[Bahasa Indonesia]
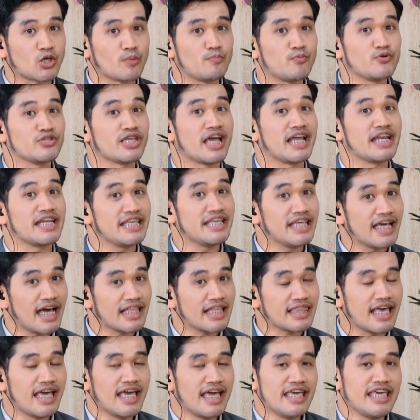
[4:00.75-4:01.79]
punya
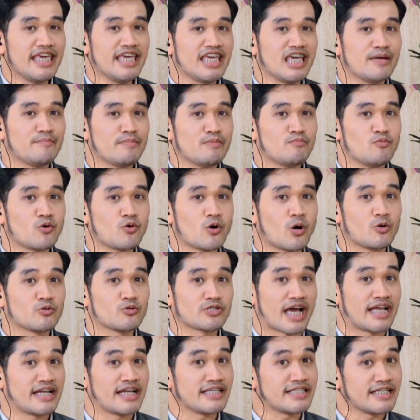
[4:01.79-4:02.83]
niat ingin membuka
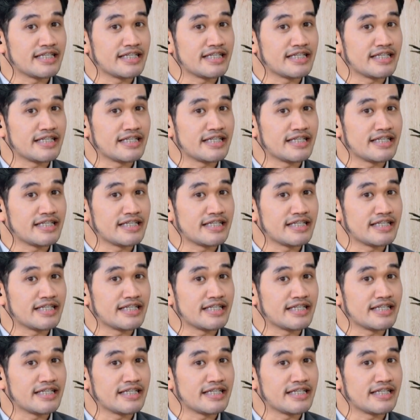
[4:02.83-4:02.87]
usahanya